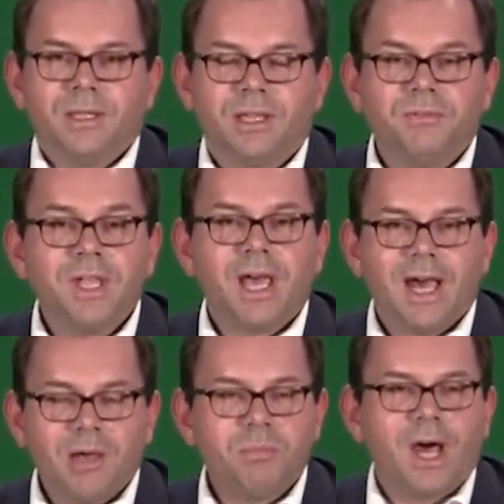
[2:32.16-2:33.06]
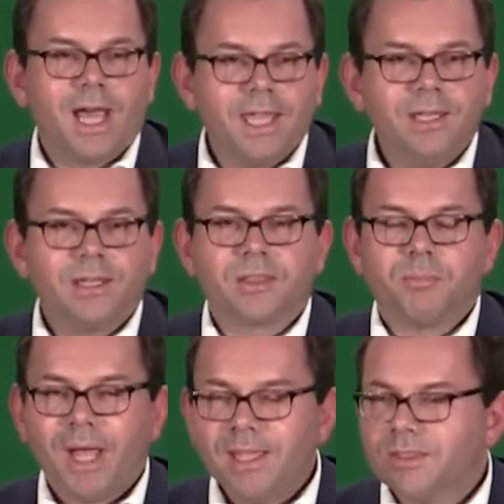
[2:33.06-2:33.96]
Denn wir haben
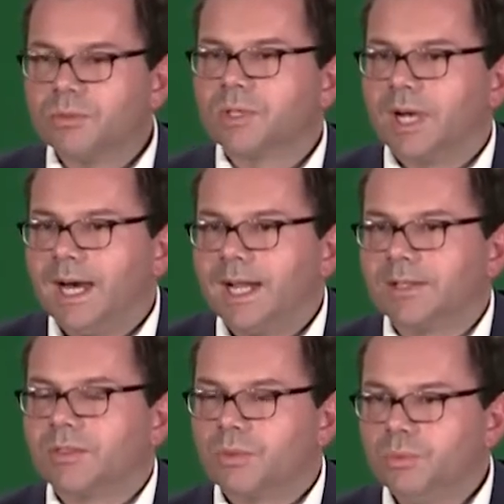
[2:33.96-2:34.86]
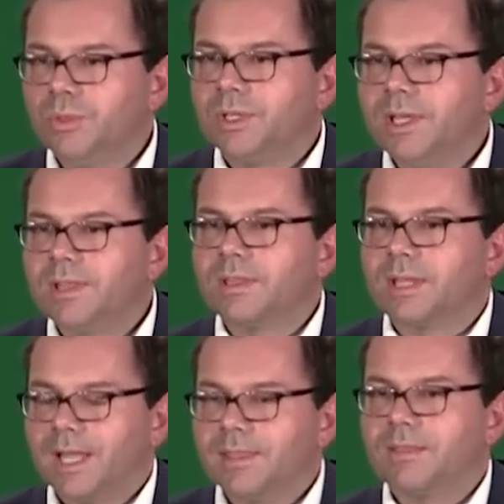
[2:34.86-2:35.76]
einiges beizutragen zu
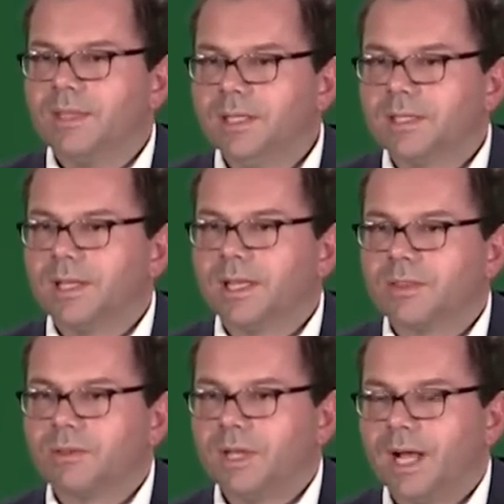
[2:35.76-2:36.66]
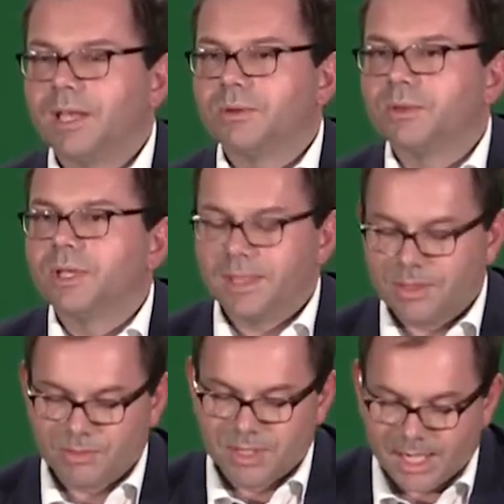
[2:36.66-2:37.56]
diesen ganzen internationalen und
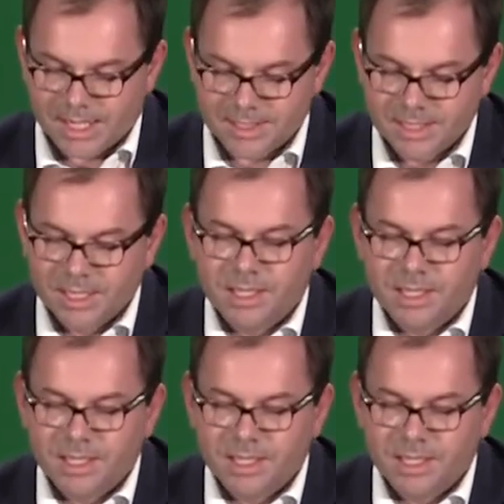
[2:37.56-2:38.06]
nationalen